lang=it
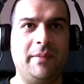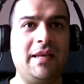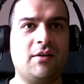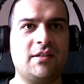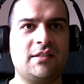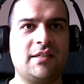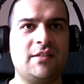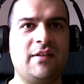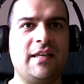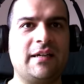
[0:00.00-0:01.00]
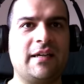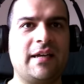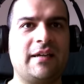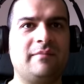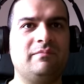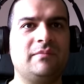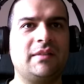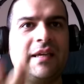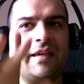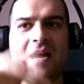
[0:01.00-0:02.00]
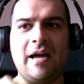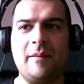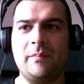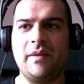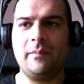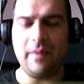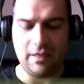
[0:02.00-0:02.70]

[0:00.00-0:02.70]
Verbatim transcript: Bello che si, che si vede anche che, che, cambia.